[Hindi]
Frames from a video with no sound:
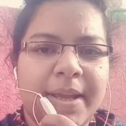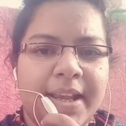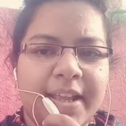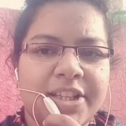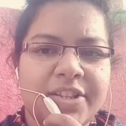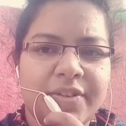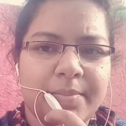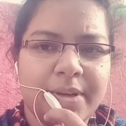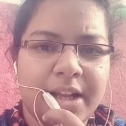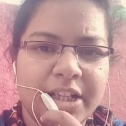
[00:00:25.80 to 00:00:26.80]
पहले के
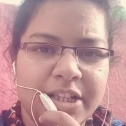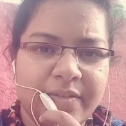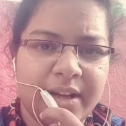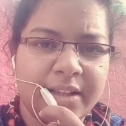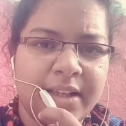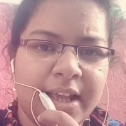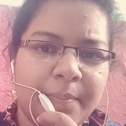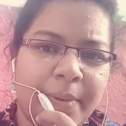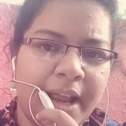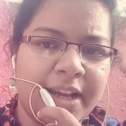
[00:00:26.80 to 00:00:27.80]
जीवन में राजीव गांधी
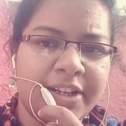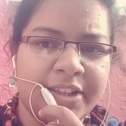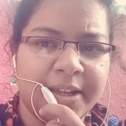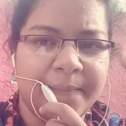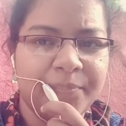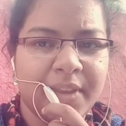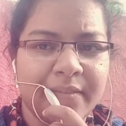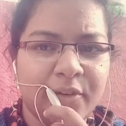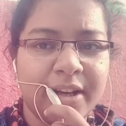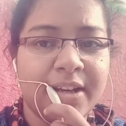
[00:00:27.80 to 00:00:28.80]
एक पायलट थे
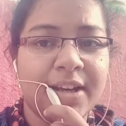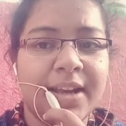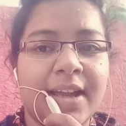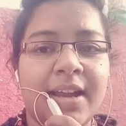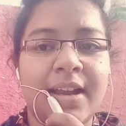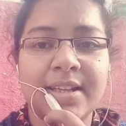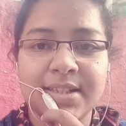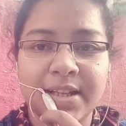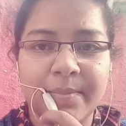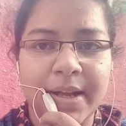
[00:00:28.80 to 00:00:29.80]
वो इंडियन
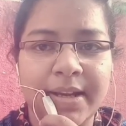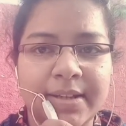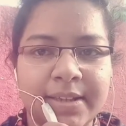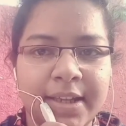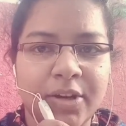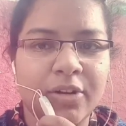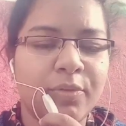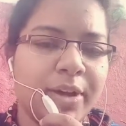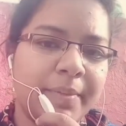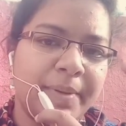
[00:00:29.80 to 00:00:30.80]
एयरलाइंस के पायलट थे
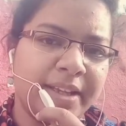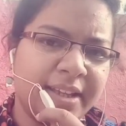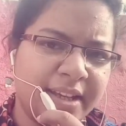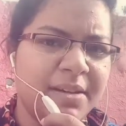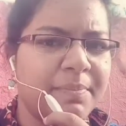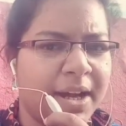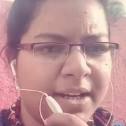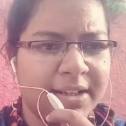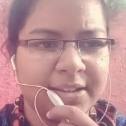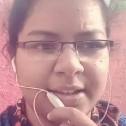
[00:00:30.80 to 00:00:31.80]
और वो एक बेहतरीन
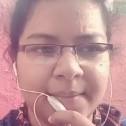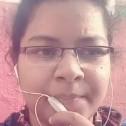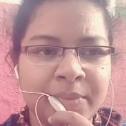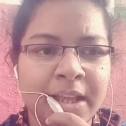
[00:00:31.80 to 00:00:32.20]
पायलट थे